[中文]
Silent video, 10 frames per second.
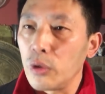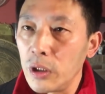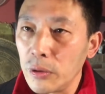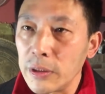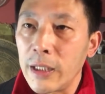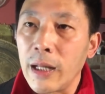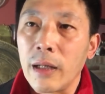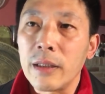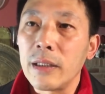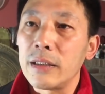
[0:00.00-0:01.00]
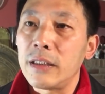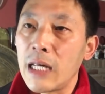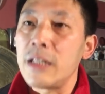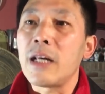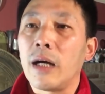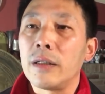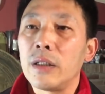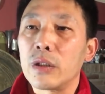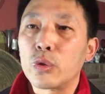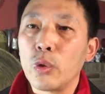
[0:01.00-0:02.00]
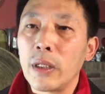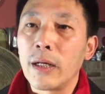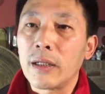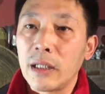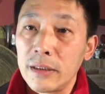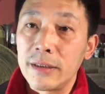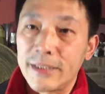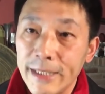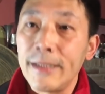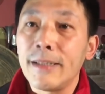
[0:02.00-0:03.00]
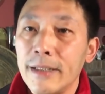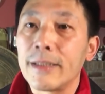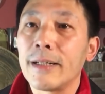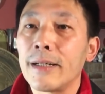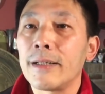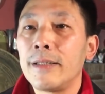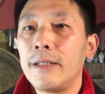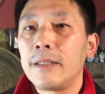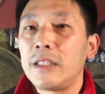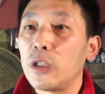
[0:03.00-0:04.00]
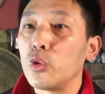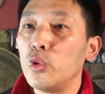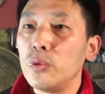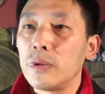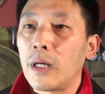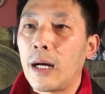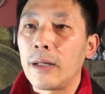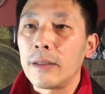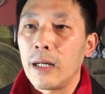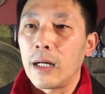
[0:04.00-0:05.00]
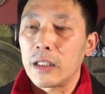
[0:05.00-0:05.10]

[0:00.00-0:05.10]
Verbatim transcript: 对共产党这个现象做了更深刻的解读啊啊！